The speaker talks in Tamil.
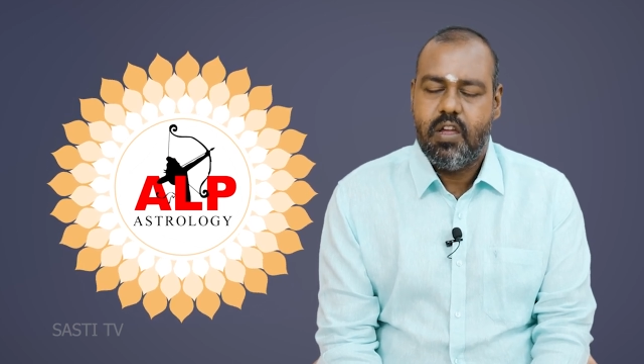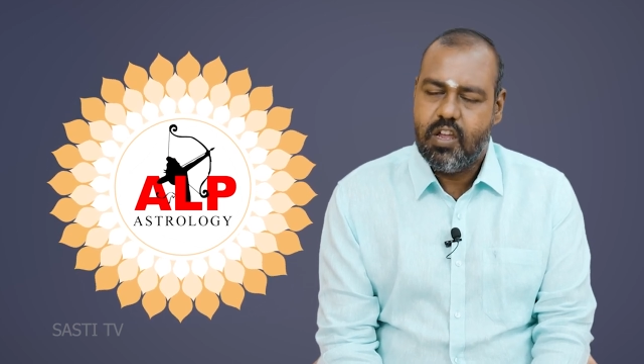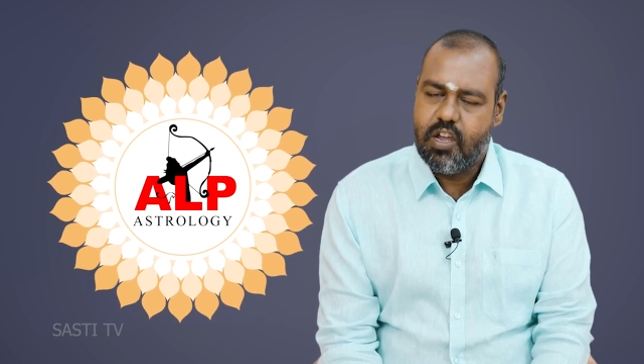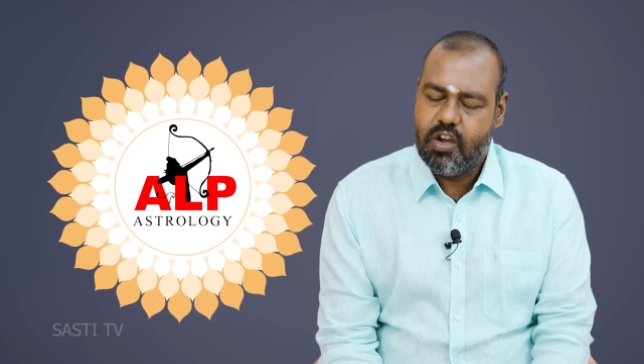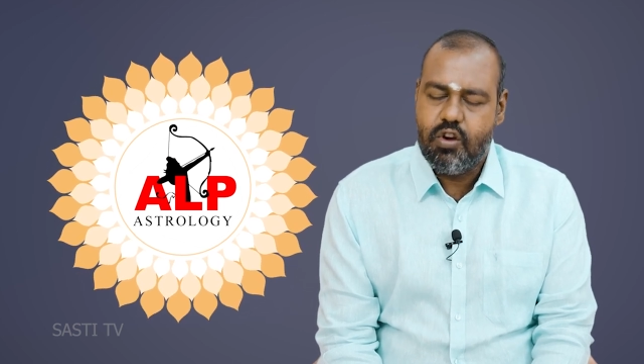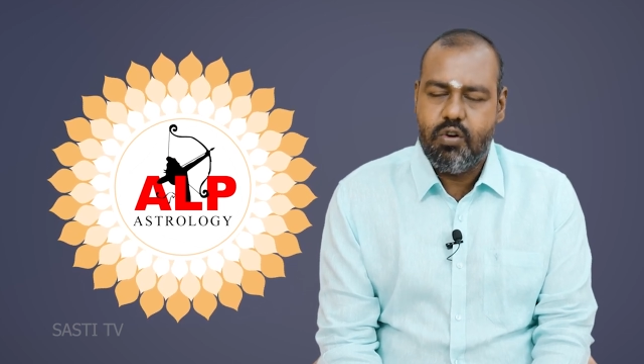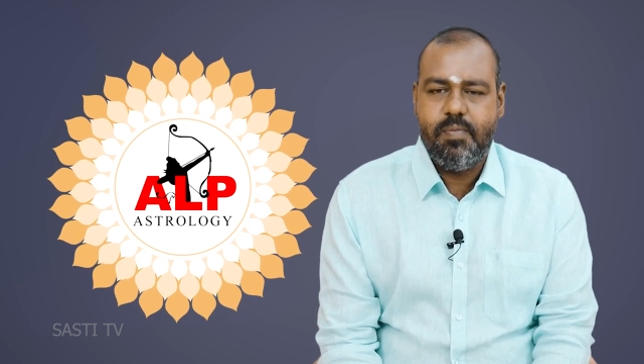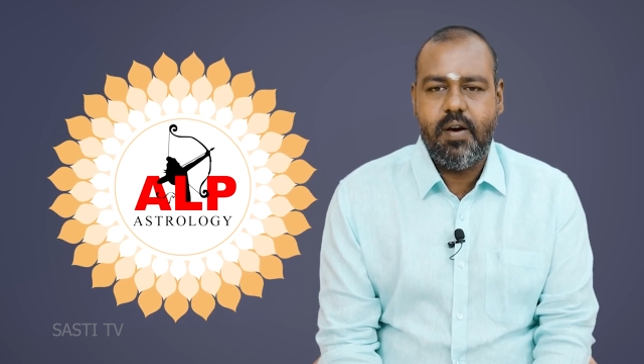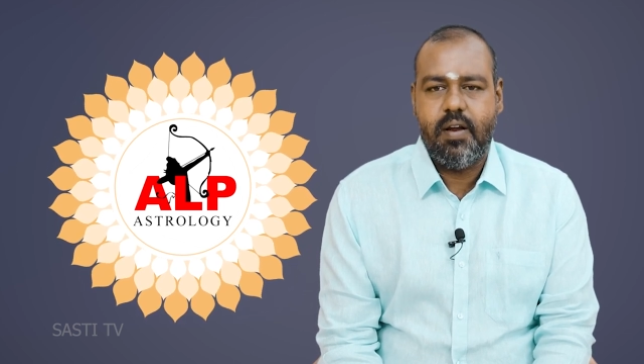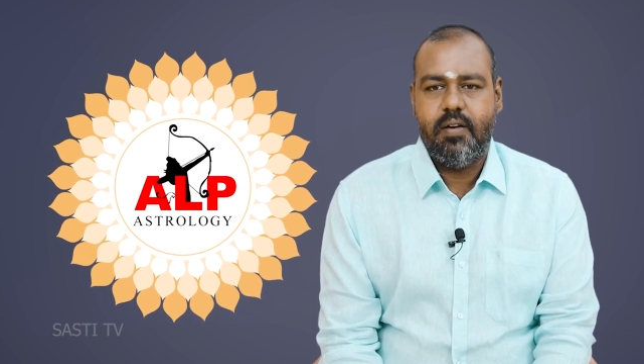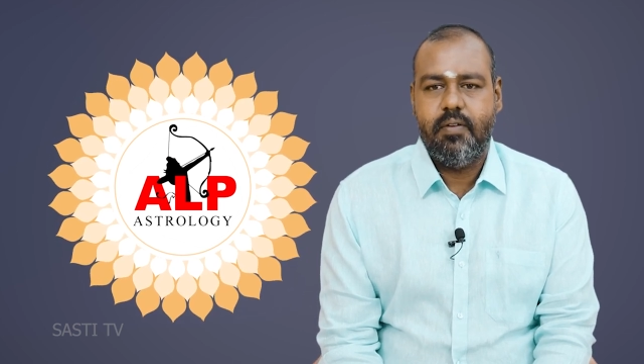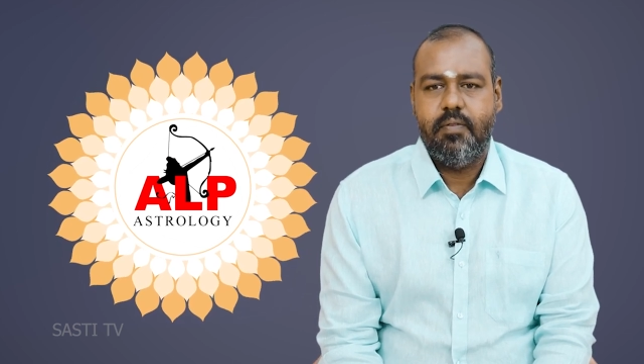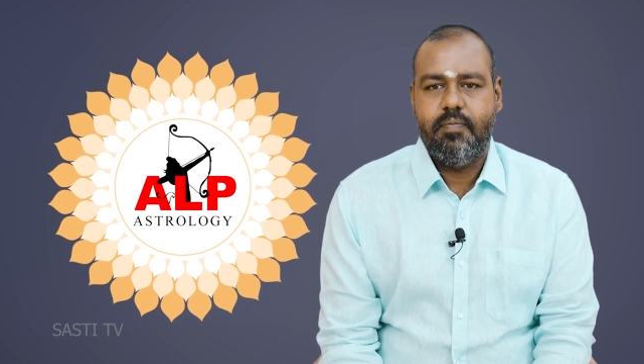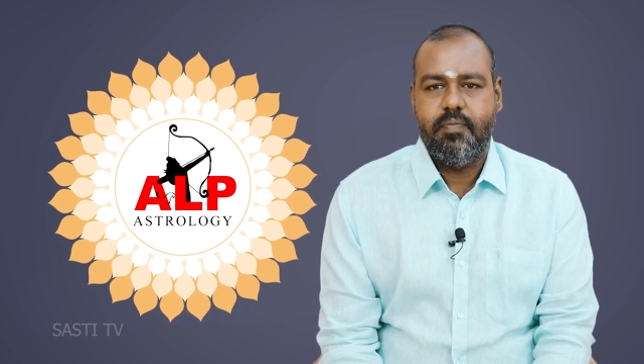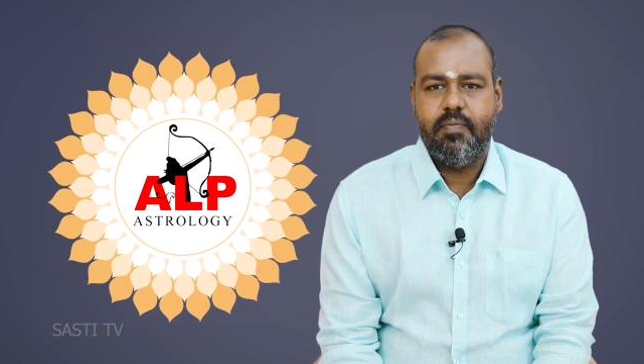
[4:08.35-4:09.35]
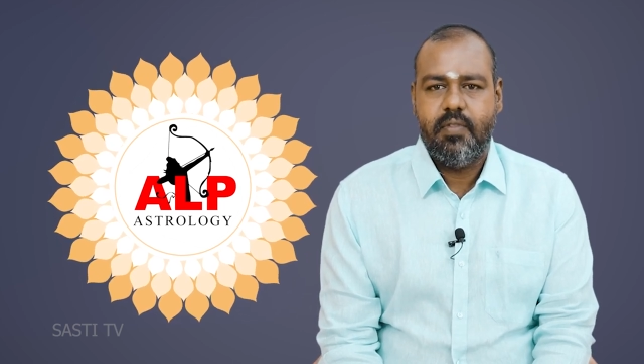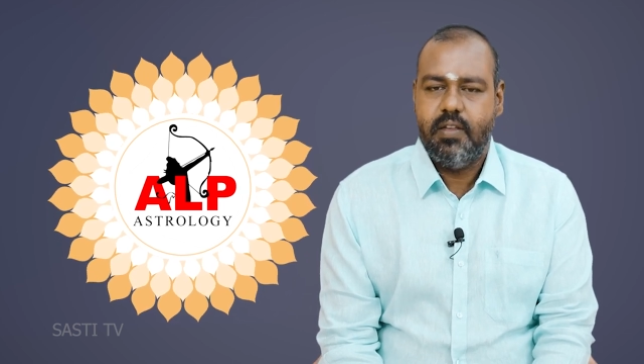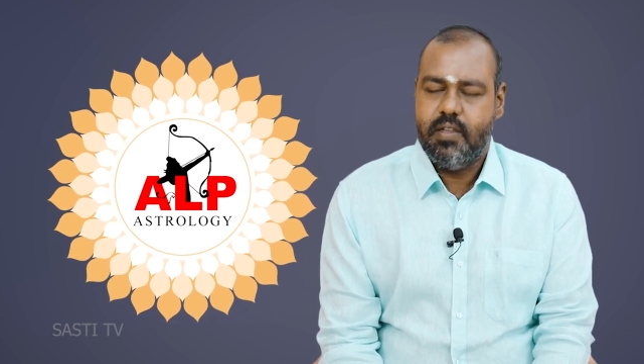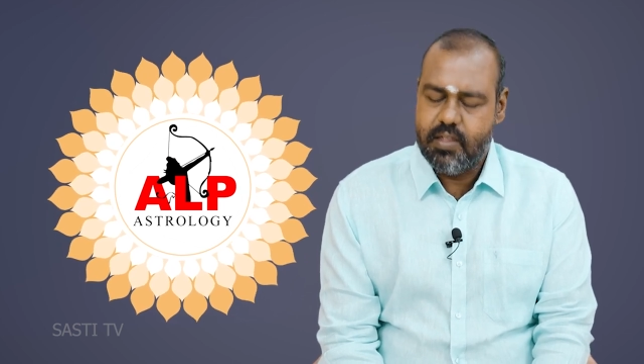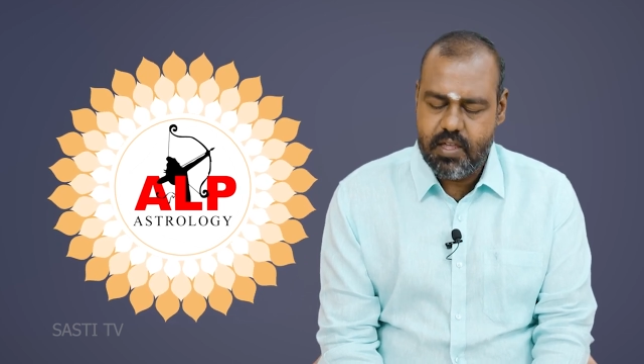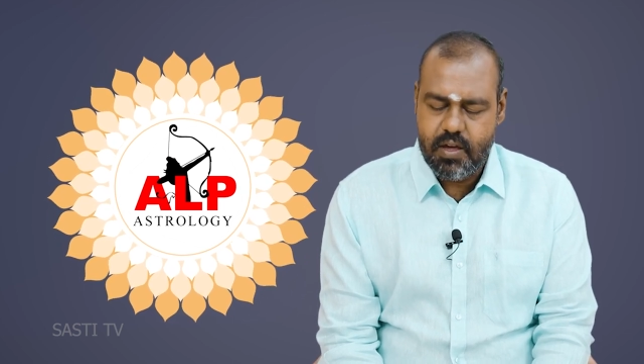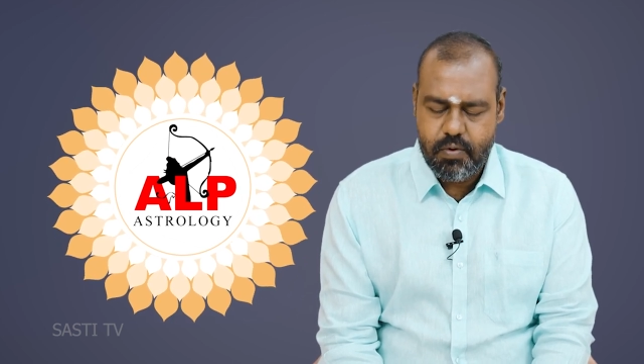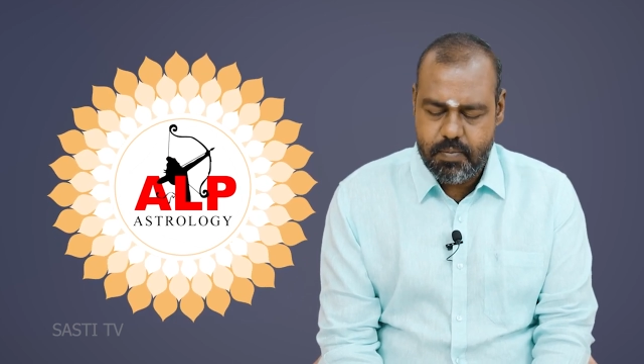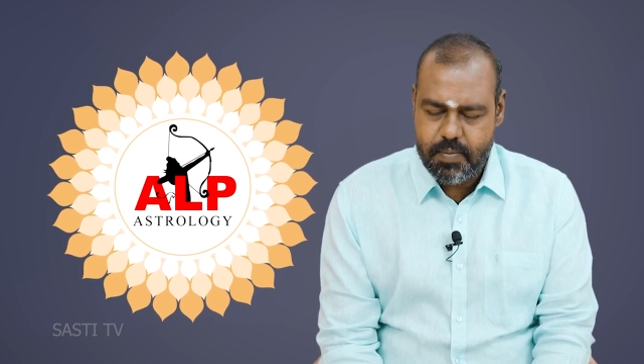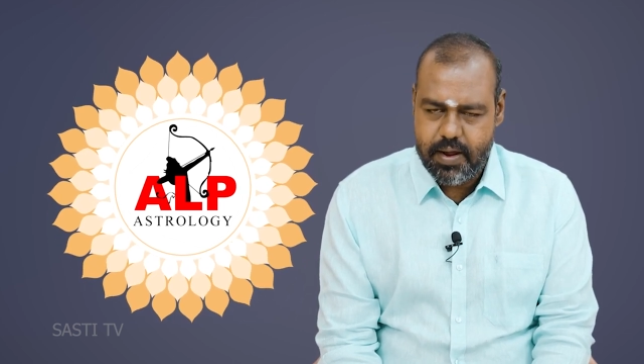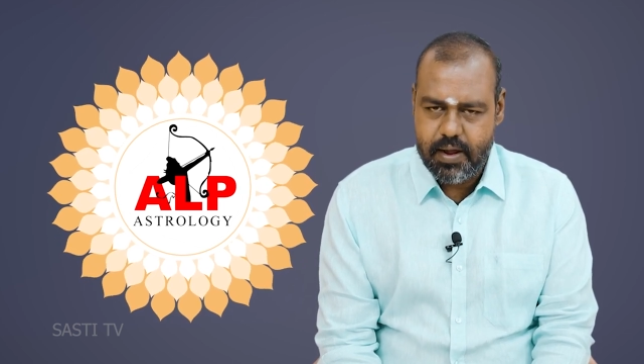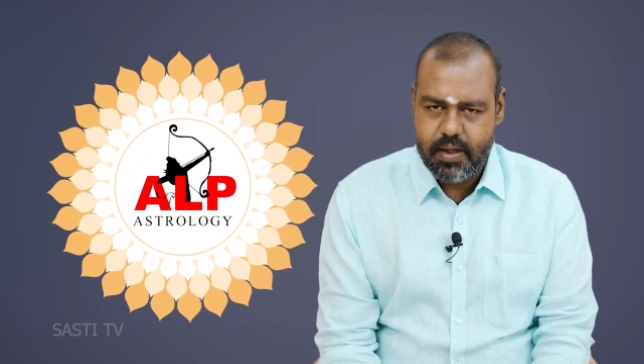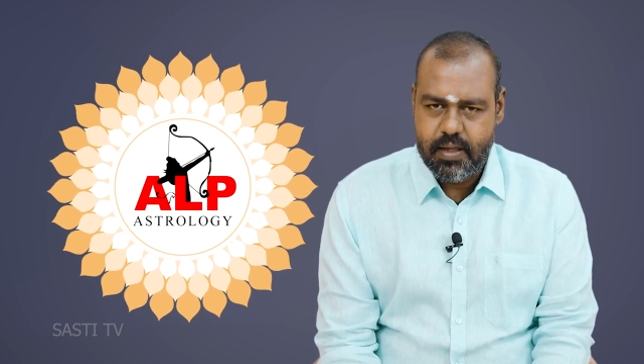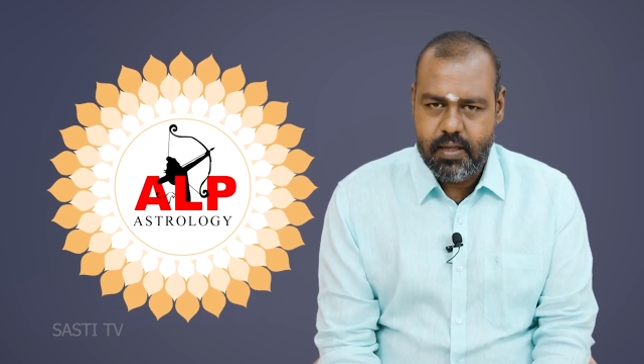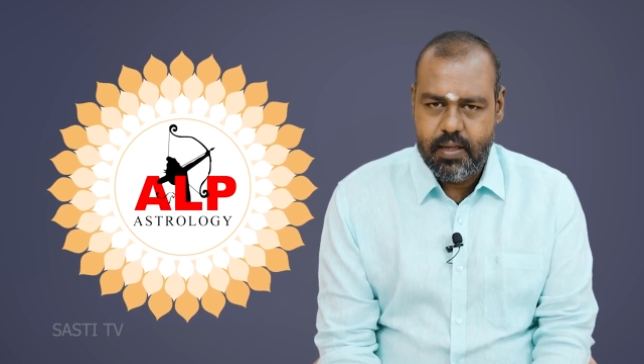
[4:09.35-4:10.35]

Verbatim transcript: இயங்குவார் இதுதான் உண்மை